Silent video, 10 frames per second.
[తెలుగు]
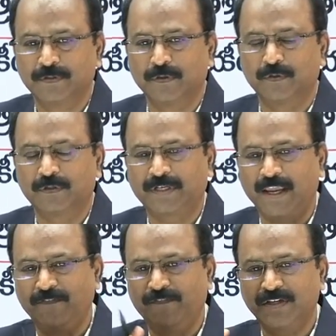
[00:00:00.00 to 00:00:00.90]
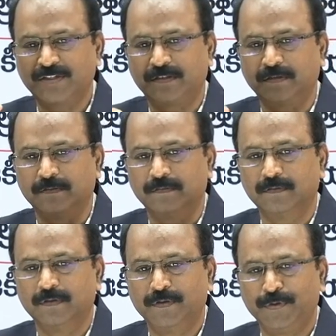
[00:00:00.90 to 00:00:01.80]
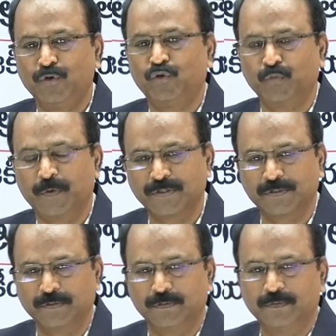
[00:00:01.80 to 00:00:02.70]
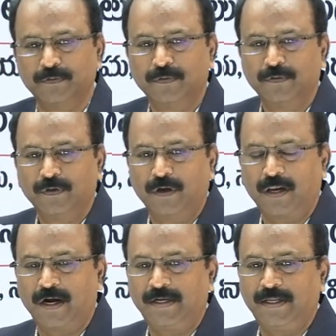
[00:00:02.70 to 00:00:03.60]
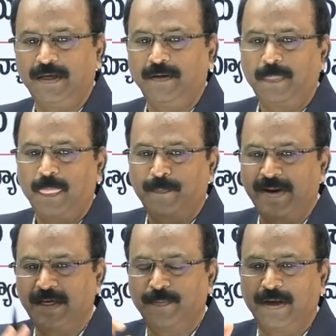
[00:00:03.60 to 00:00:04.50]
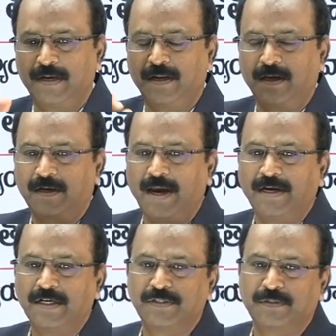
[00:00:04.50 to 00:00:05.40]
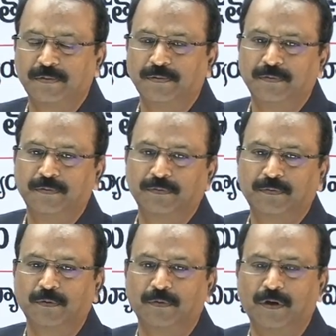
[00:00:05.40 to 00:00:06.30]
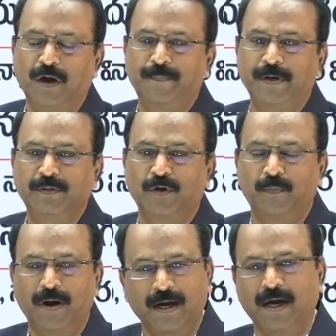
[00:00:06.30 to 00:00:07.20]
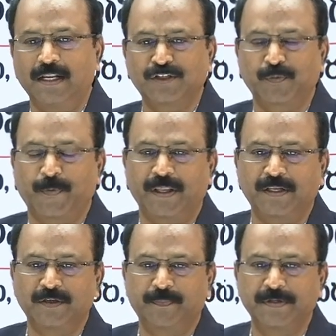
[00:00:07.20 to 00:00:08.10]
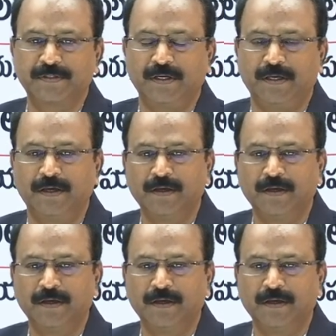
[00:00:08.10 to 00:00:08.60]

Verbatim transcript: సో టైం వేస్ట్ యూట్యూబర్స్ అలాంటి పనికి మారిన గైడెన్స్తో అభ్యర్థులు బాగా నష్టపోయారని చెప్పేసి